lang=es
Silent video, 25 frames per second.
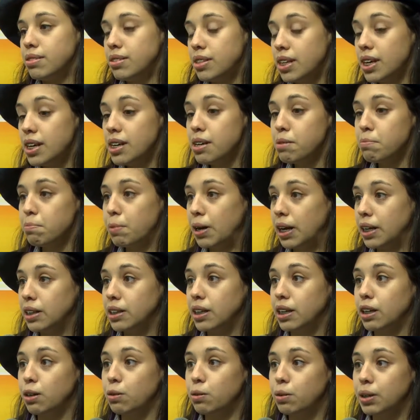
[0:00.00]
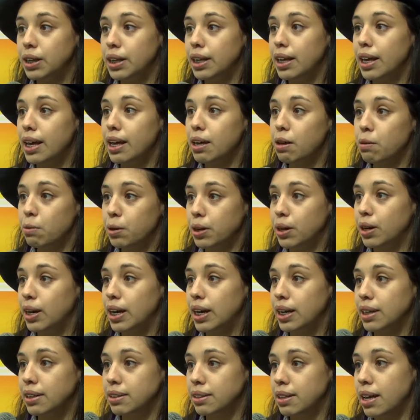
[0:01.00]
Sí, para tener una idea de bueno
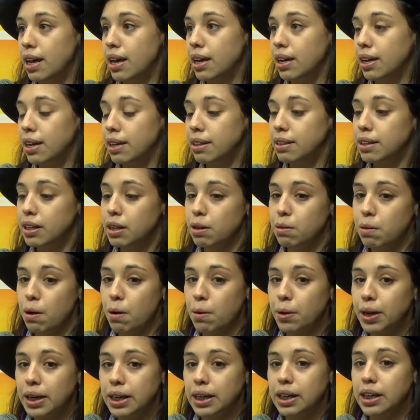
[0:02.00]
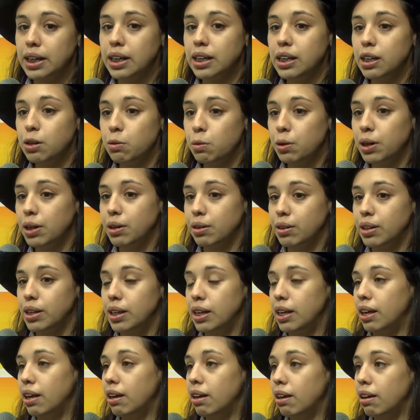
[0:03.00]
la cantidad de gente que va a venir y bueno
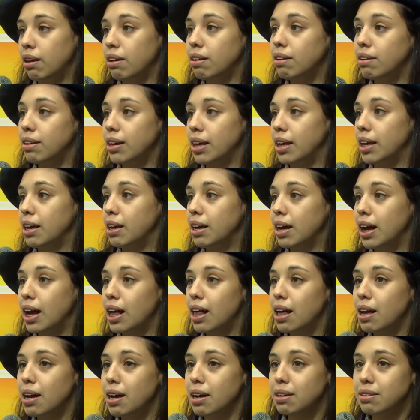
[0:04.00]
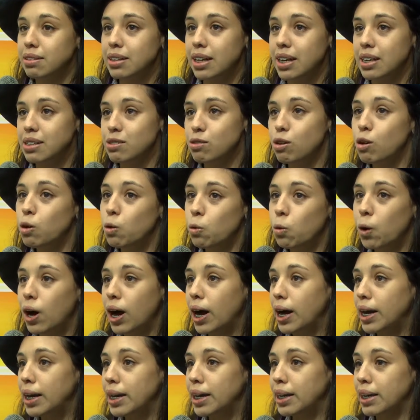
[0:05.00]
y eh, que cada de esos
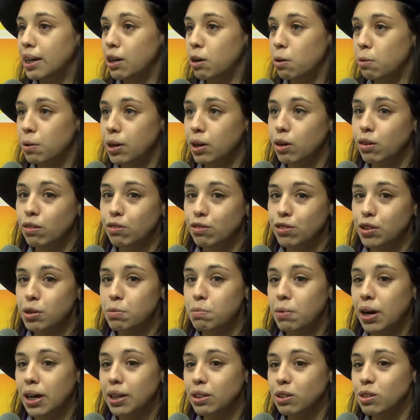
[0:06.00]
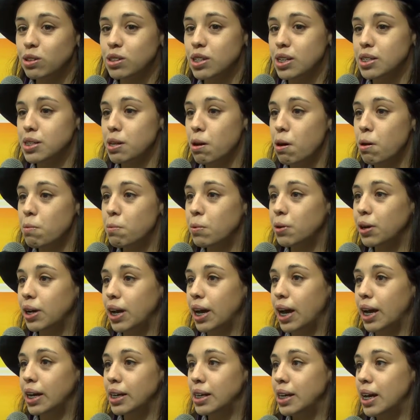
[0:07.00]
lugares que nos van confirmando ya sabemos
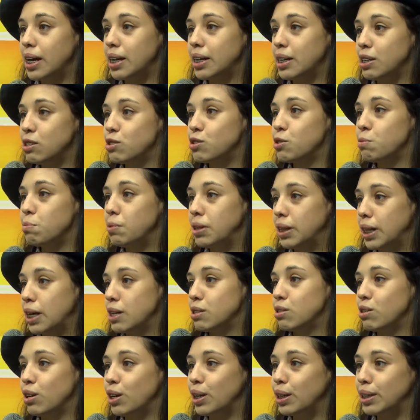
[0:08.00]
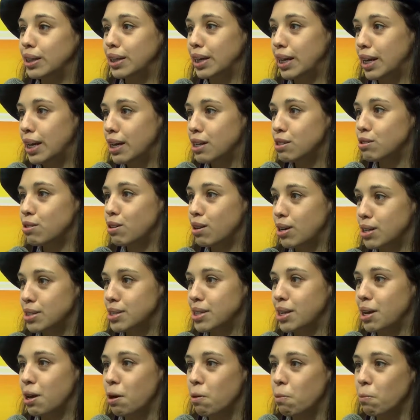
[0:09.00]
que ahí han hecho invitación entre ellos,
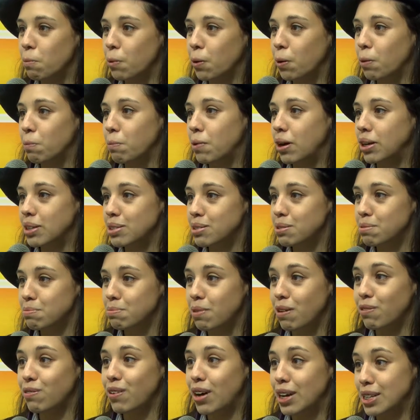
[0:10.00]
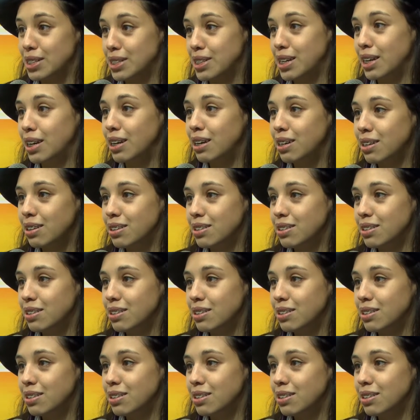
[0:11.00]
así que es un poco más más fácil.